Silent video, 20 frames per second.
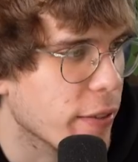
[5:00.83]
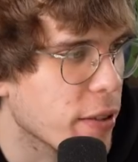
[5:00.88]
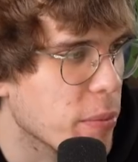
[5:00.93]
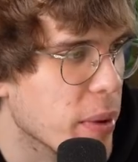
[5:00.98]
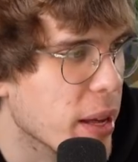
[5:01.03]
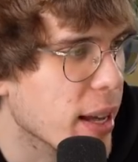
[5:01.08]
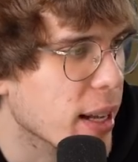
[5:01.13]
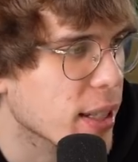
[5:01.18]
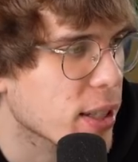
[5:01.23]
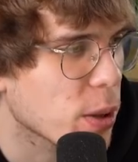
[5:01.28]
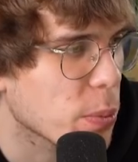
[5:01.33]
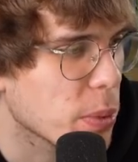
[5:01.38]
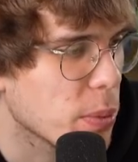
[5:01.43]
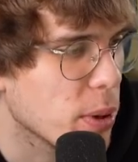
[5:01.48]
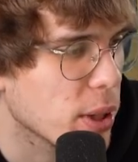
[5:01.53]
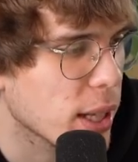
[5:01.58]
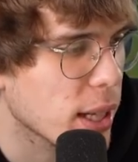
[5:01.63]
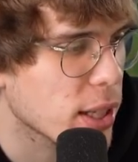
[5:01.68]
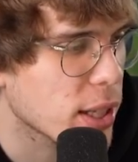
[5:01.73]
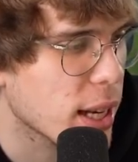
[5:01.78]
wymieniać tą
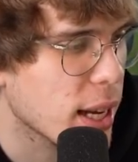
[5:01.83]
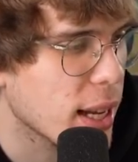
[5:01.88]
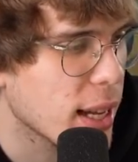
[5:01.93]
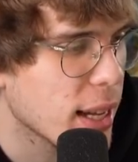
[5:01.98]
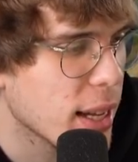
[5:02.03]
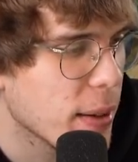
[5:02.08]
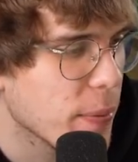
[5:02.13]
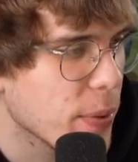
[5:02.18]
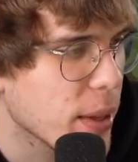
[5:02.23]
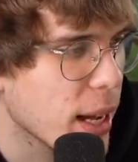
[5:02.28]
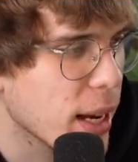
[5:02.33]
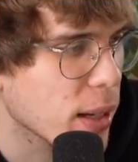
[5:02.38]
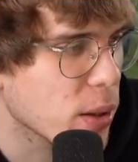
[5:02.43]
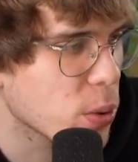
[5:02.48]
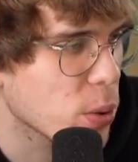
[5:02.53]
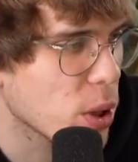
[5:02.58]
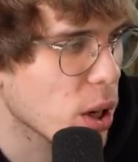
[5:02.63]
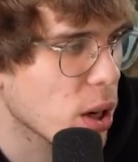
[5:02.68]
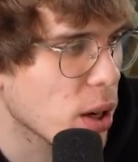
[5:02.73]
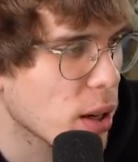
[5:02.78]
biblioteczkę tak
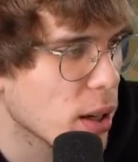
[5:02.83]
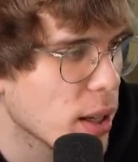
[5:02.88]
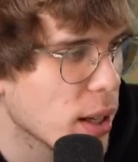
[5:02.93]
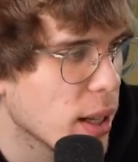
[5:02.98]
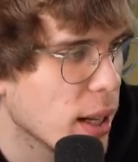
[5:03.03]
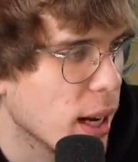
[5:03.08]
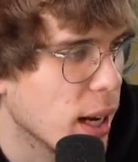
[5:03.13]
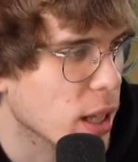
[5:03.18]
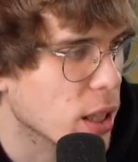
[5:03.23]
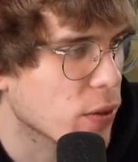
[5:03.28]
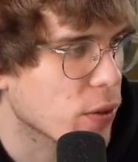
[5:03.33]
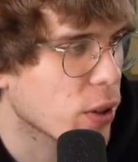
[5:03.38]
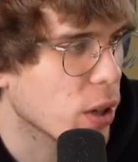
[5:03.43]
długo, aż w